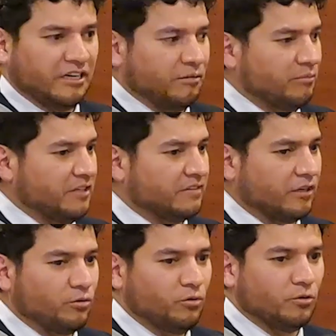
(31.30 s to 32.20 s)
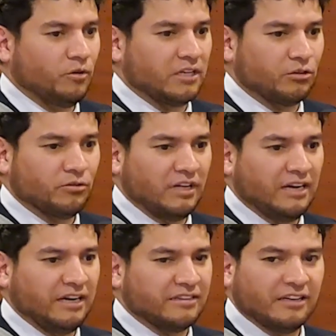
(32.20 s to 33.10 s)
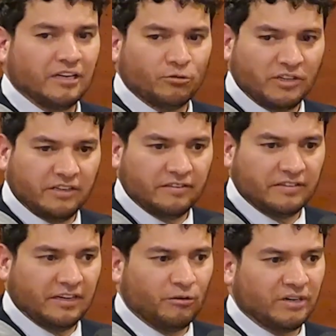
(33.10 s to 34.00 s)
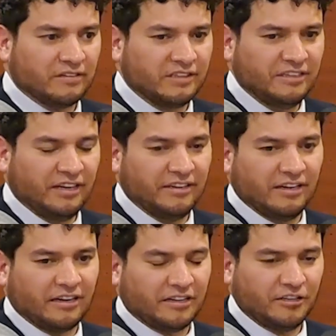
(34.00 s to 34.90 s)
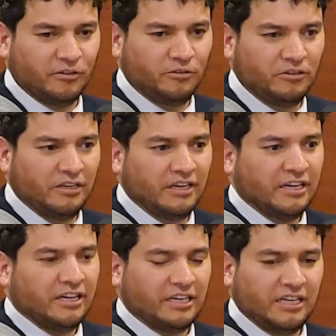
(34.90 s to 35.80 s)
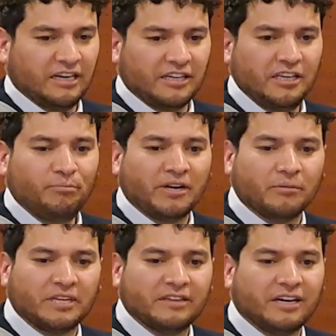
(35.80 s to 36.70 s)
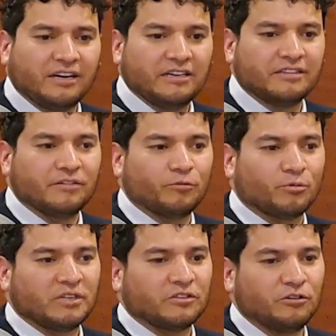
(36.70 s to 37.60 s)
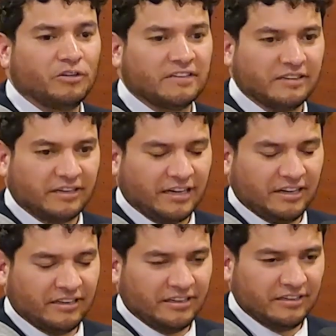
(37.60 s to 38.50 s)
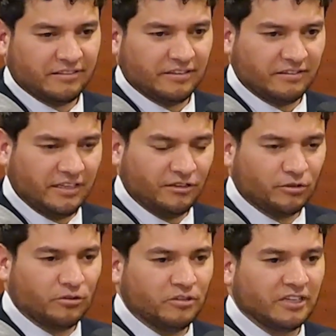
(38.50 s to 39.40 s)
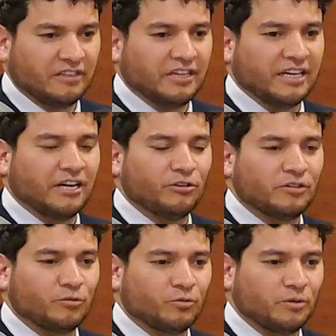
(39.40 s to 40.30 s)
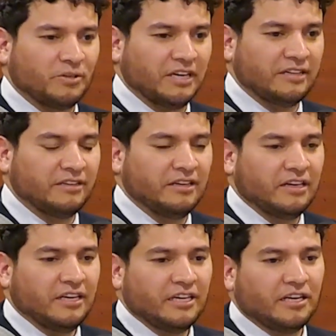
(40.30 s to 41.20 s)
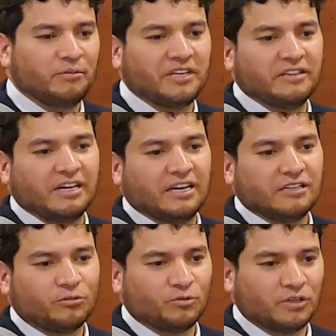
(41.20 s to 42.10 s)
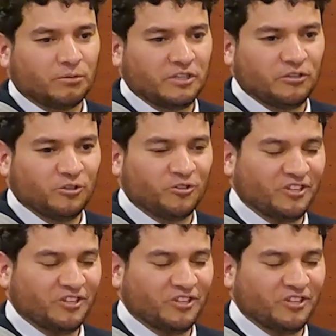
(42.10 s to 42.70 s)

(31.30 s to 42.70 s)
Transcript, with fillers: Eh, mi saludo a toda la teleaudiencia guaracina y de la región, y aquí para brindarles información acerca de este centro que tiene grado de exclusividad y que brinda su servicio